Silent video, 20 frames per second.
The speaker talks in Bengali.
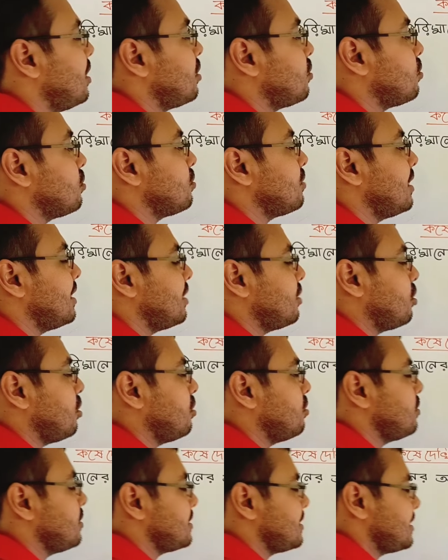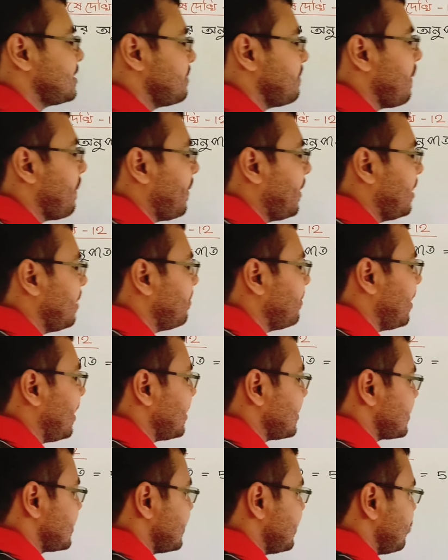জল আর কতটা ডেটল রয়েছে সে ব্যাপারে আমরা
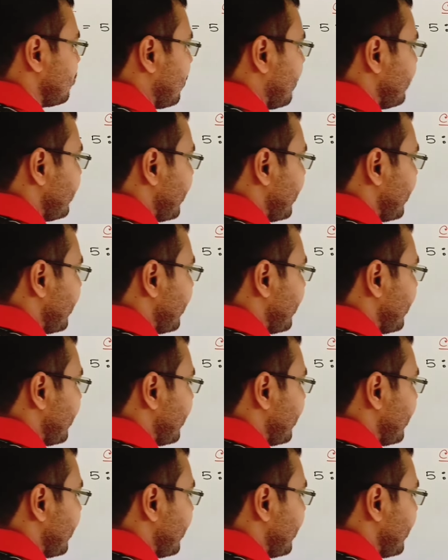আসছি তো